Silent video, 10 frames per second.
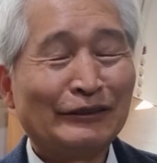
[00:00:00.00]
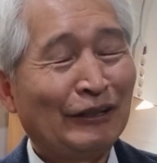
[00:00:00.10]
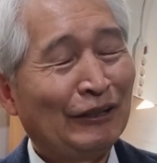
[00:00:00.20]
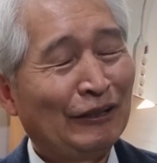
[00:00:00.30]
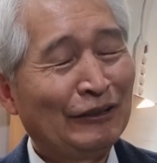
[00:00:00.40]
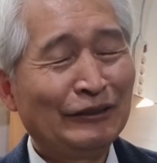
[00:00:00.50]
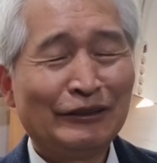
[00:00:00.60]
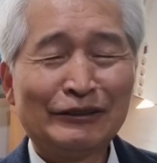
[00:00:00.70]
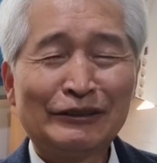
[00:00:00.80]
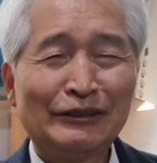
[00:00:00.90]
아,
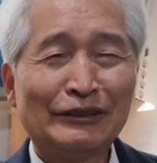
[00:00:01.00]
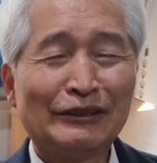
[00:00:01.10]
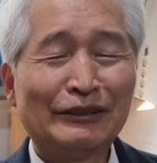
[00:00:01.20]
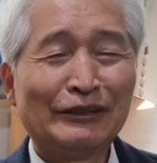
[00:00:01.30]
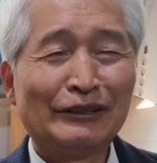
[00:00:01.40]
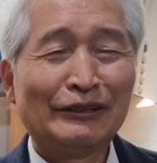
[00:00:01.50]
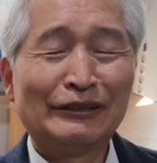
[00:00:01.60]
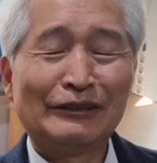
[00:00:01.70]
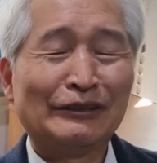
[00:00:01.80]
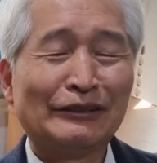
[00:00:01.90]
이건 그
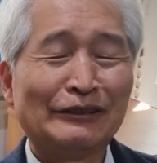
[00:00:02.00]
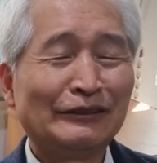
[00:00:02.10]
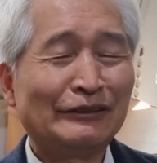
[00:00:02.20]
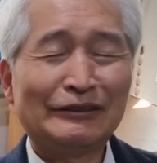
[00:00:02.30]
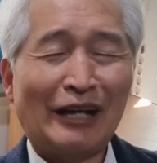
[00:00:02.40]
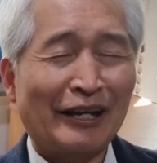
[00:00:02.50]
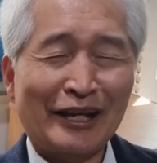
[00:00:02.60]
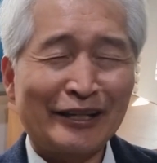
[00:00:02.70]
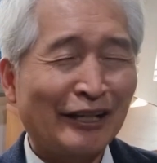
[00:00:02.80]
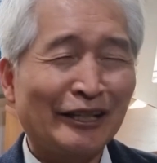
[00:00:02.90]
에, 어, 에, 어,
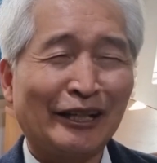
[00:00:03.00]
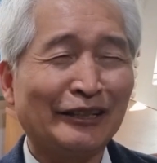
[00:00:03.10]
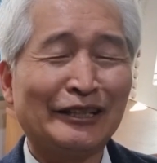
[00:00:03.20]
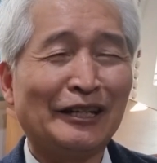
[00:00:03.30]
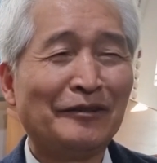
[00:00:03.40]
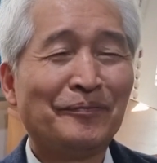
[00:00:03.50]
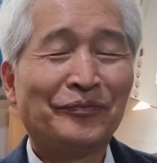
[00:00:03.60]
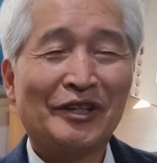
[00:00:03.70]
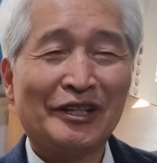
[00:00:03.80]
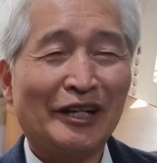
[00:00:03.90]
땅의 얘기가 아니다.
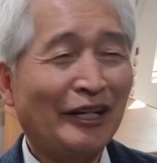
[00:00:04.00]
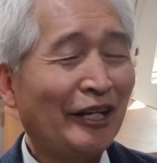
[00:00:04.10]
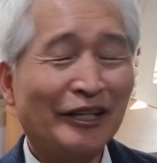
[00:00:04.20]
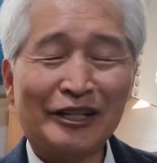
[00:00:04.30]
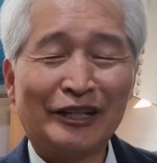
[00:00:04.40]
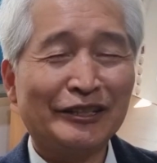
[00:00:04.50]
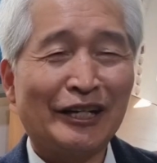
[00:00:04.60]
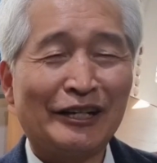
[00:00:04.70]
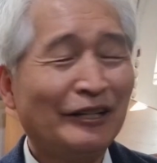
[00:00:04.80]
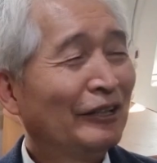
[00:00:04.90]
인간의 얘기가
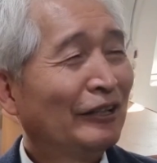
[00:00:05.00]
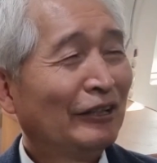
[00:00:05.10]
아니다.